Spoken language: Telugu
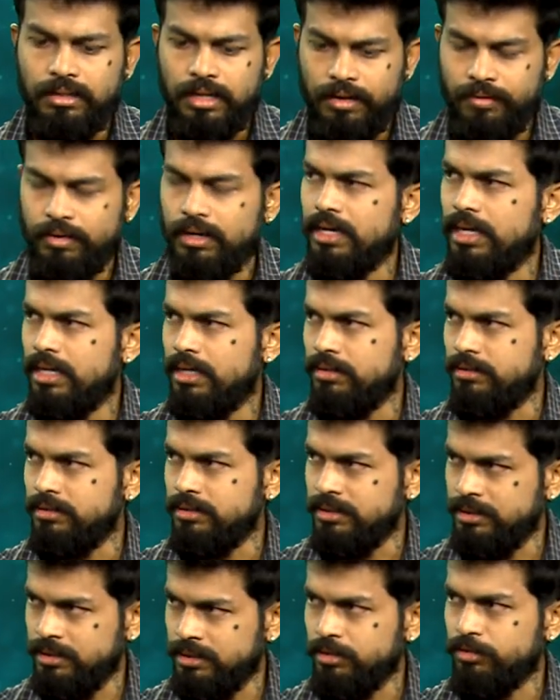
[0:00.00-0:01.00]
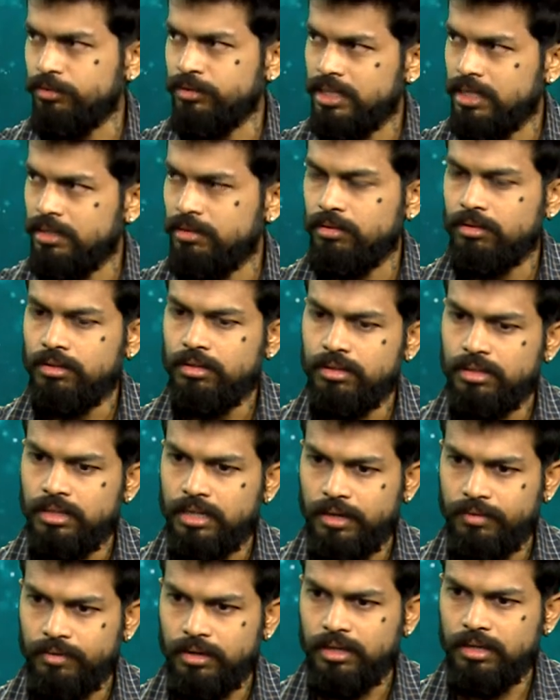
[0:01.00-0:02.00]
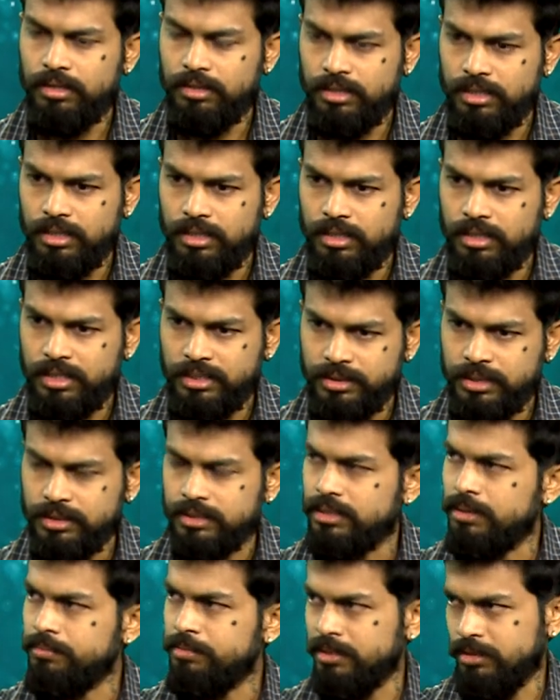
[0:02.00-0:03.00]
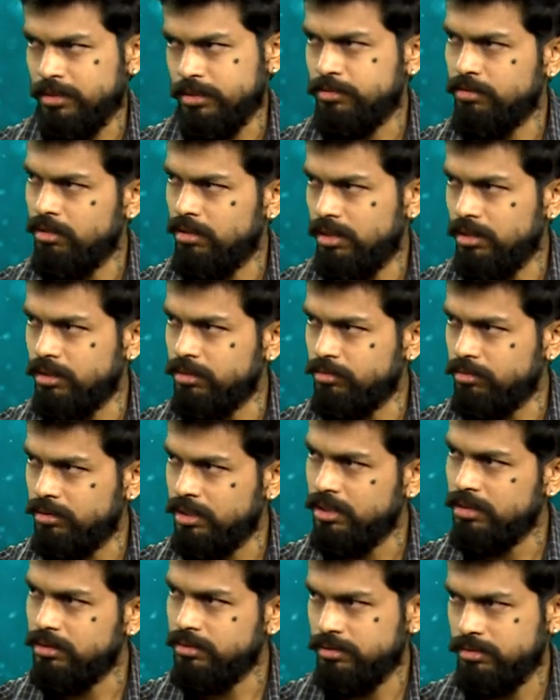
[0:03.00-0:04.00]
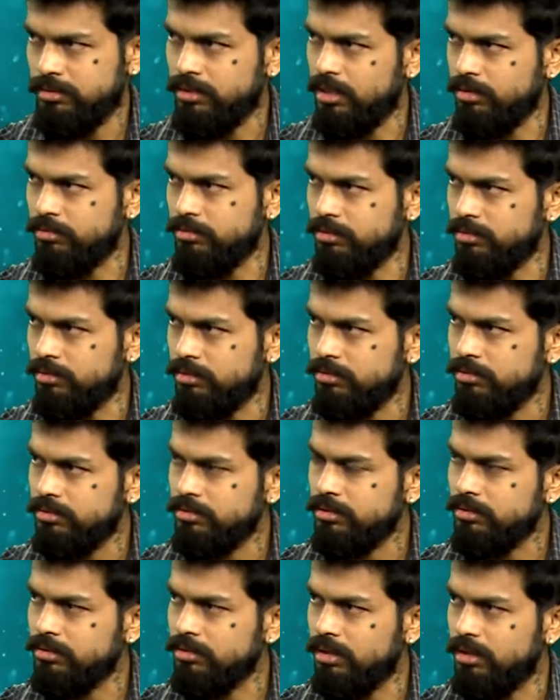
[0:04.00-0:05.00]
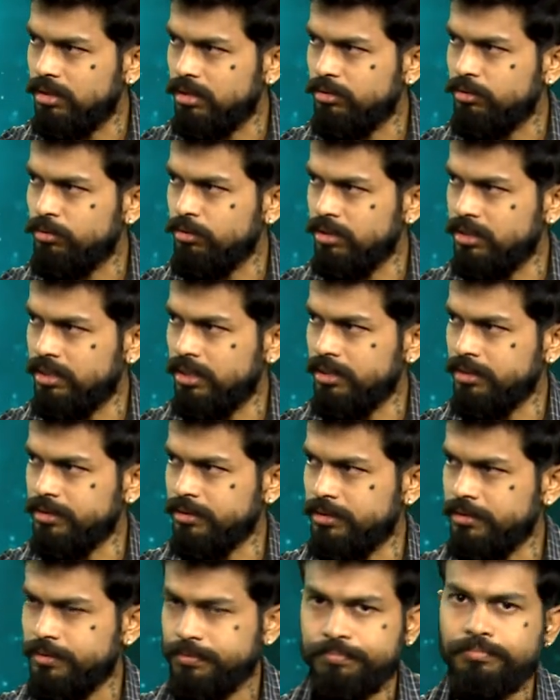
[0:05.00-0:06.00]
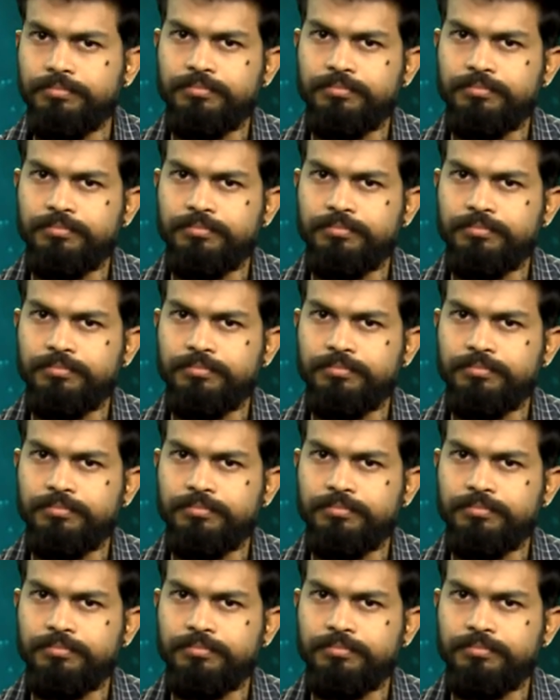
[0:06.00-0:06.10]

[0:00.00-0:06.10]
నవల ఈ యువతరంలో నవల రచయితగా పేరు తెచ్చుకోవాలనేది కూడా నాకు కోరిక కలిగింది